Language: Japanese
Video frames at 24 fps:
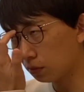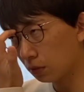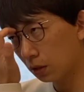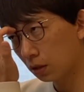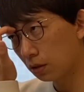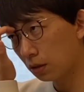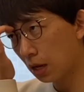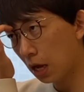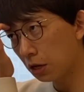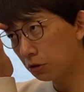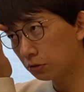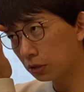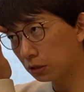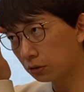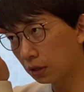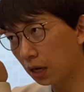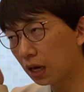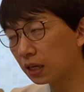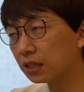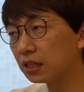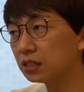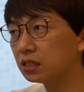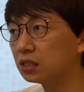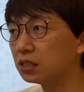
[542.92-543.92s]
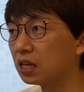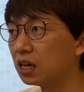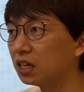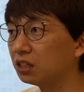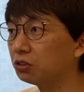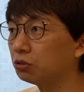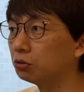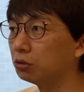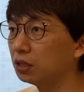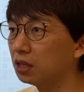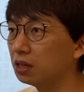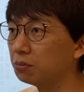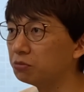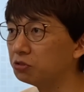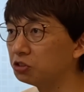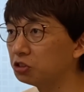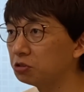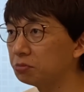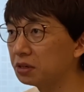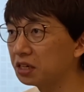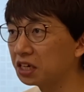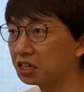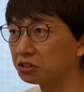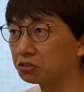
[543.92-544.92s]
那由他と話した後で、
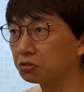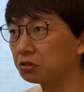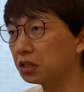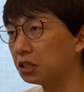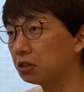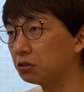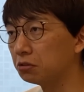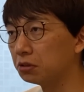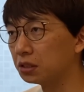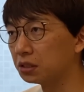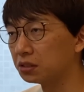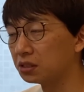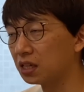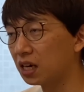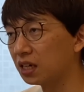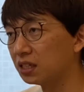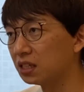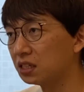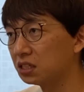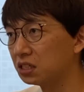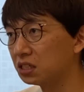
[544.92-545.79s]
娘が1人いるんですって話